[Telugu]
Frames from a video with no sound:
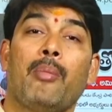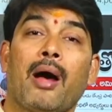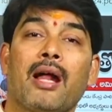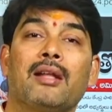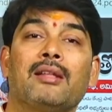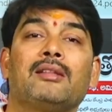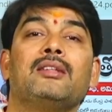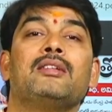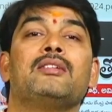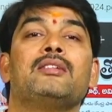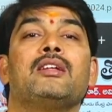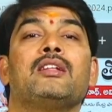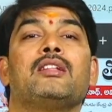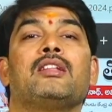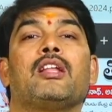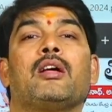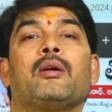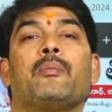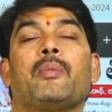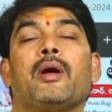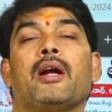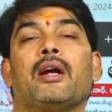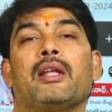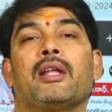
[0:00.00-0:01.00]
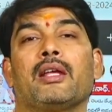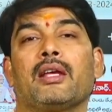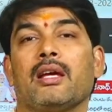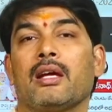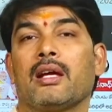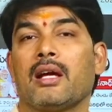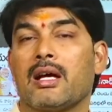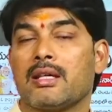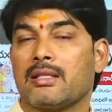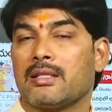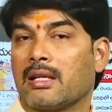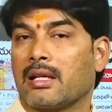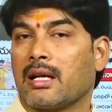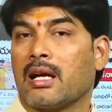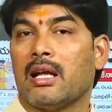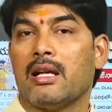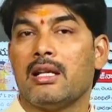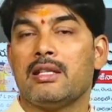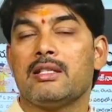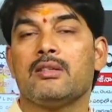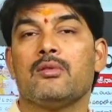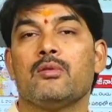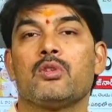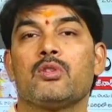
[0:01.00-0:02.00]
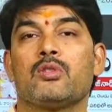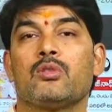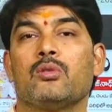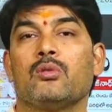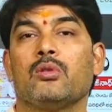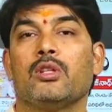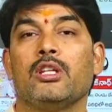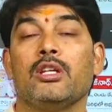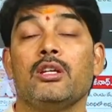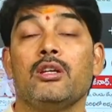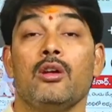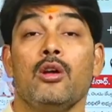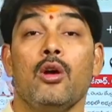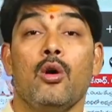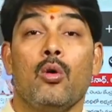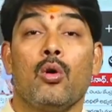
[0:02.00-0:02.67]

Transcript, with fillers: భారతీయ జనతా పార్టీకి కాస్త కలిసి వస్తుంది